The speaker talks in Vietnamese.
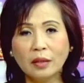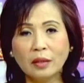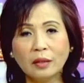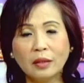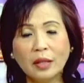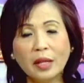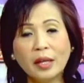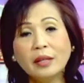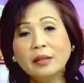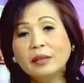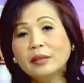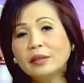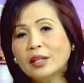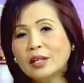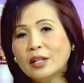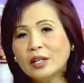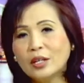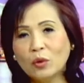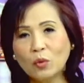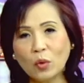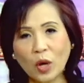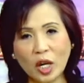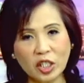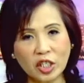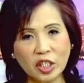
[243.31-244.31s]
Tin từ
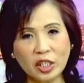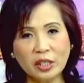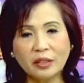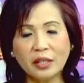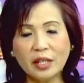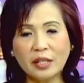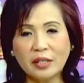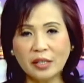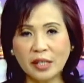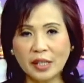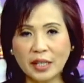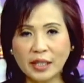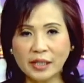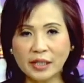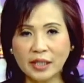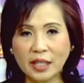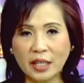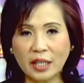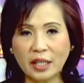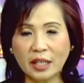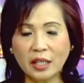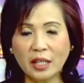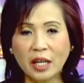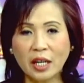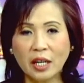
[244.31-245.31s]
Washington
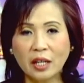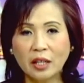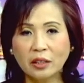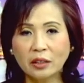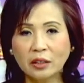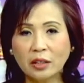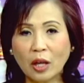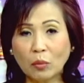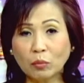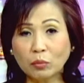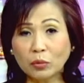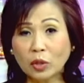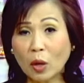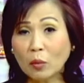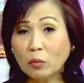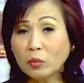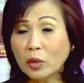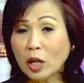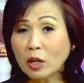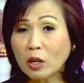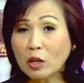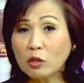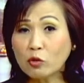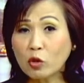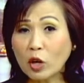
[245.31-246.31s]
DC, Tổng thống
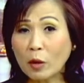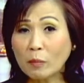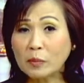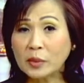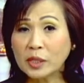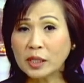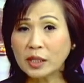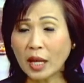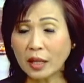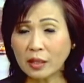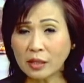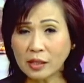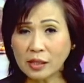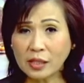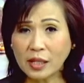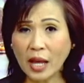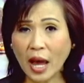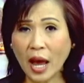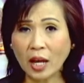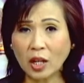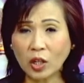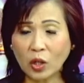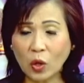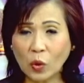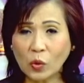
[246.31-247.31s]
Donald Trump sẵn
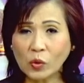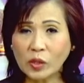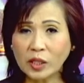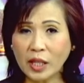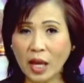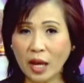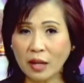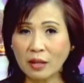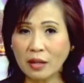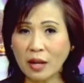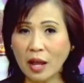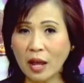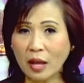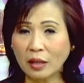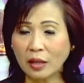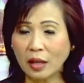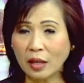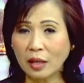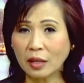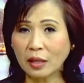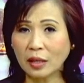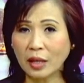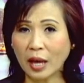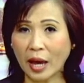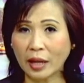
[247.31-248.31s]
sàng cứu xét đề
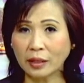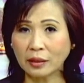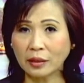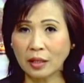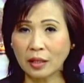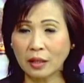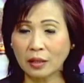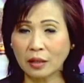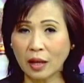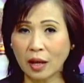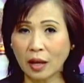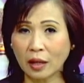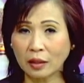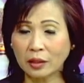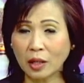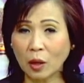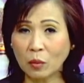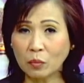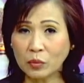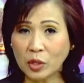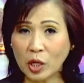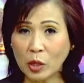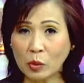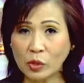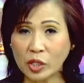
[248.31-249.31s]
nghị cải thiện hệ
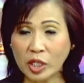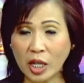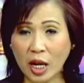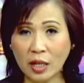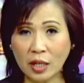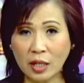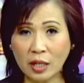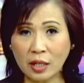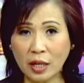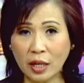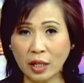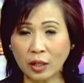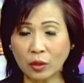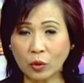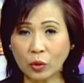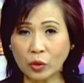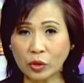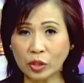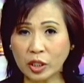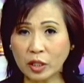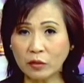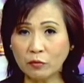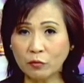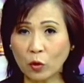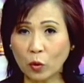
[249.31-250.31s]
thống điều tra lý lịch của
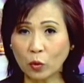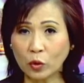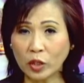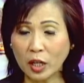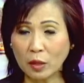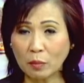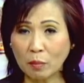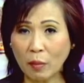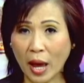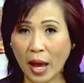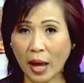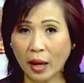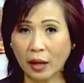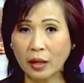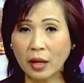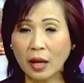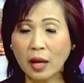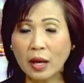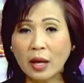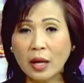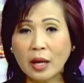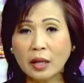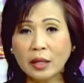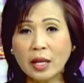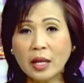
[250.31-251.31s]
chính phủ liên bang
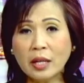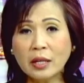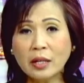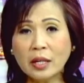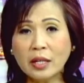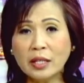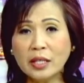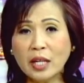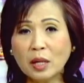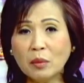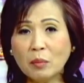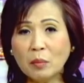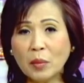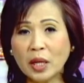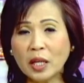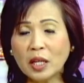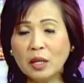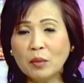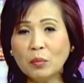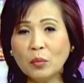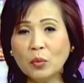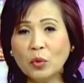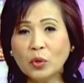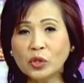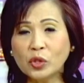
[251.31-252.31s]
khi người dân Mỹ
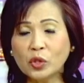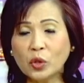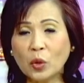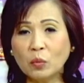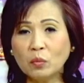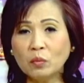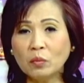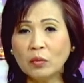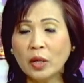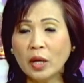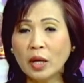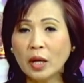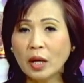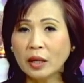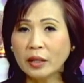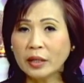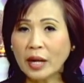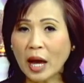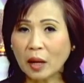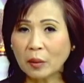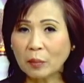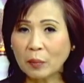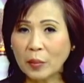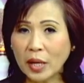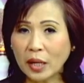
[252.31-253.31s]
mua súng,
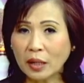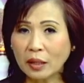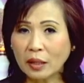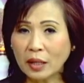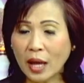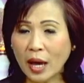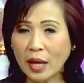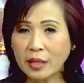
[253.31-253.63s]
đặc biệt là